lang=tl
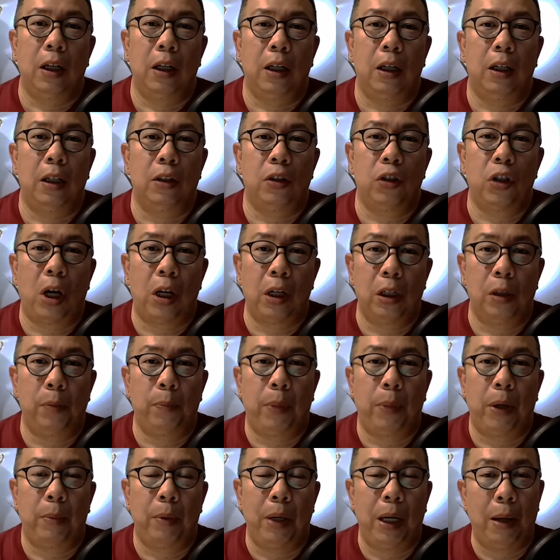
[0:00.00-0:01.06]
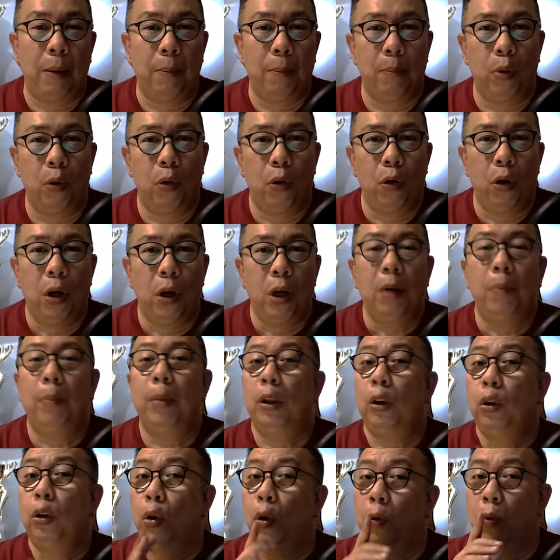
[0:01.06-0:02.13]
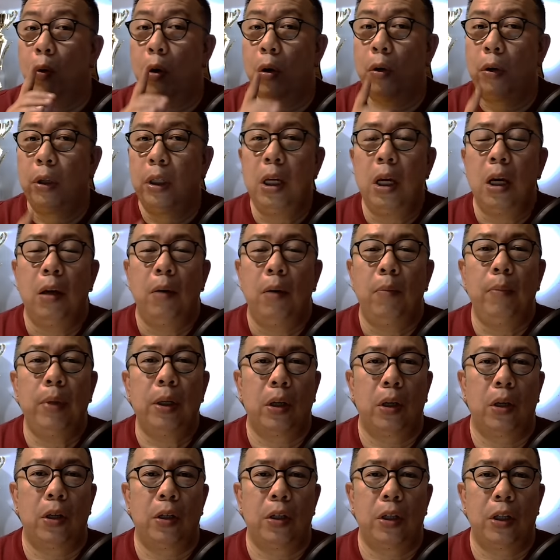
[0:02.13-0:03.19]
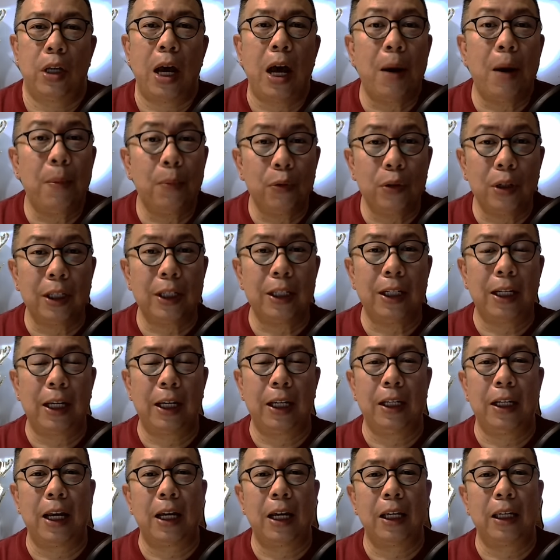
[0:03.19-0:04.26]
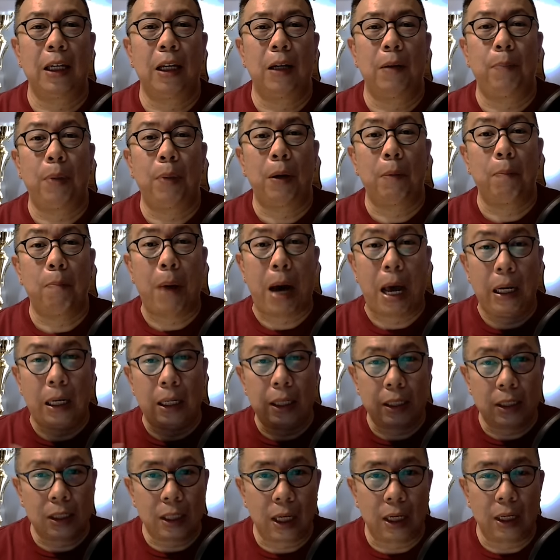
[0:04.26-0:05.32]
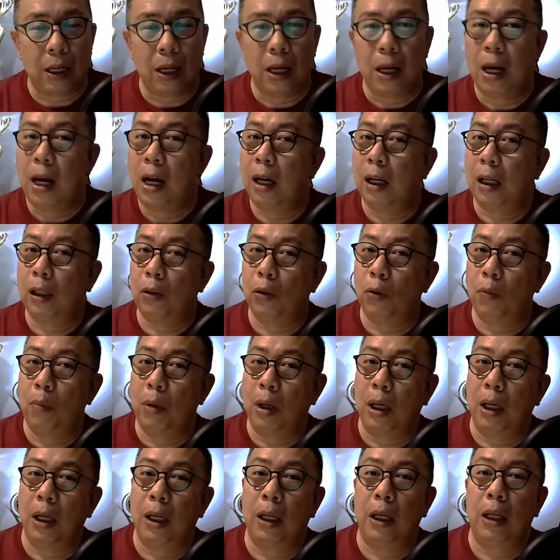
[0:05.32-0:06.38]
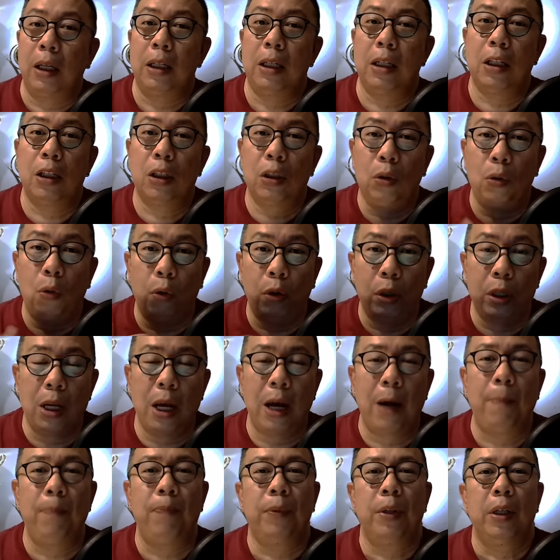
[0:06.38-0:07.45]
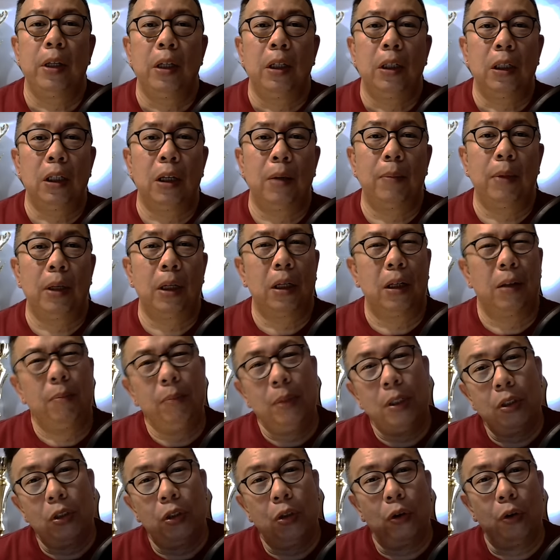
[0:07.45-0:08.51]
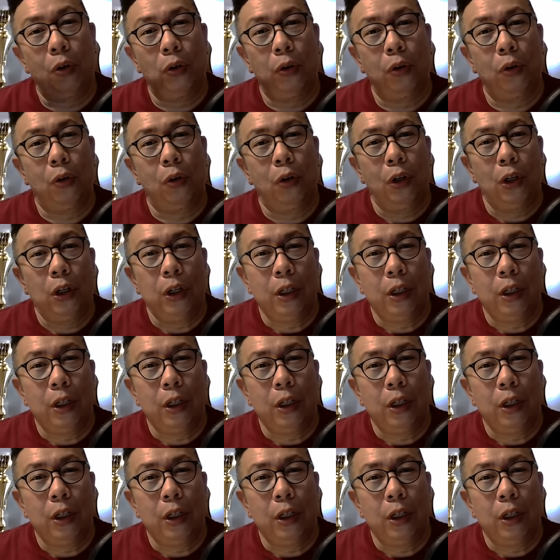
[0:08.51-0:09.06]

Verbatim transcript: uh, channel para malambo. But don't worry because amo nang hinahinayan pagbalik sad ang katong mga istorya nga mga medyo